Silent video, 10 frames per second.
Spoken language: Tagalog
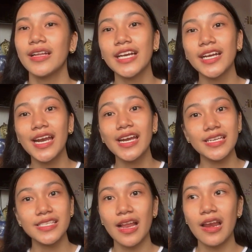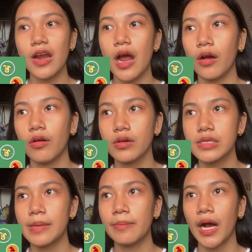Nagre-reseller ako
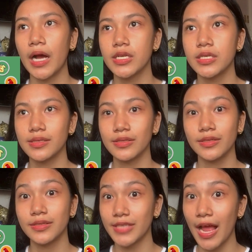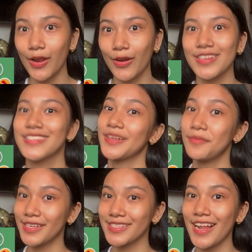sa mga seller. Sa
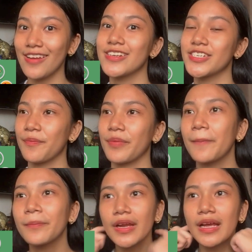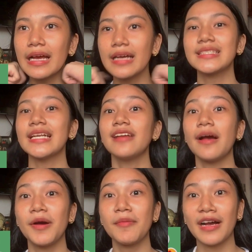mga seller, syempre. Saan
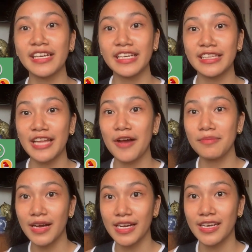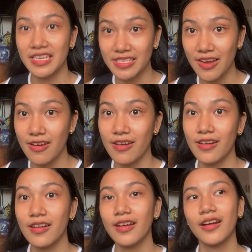nga ba makikita ang mga
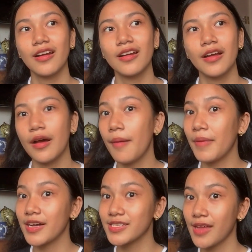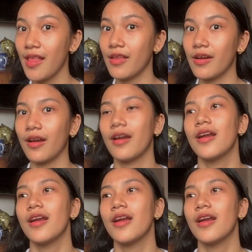reseller? Ang mga seller.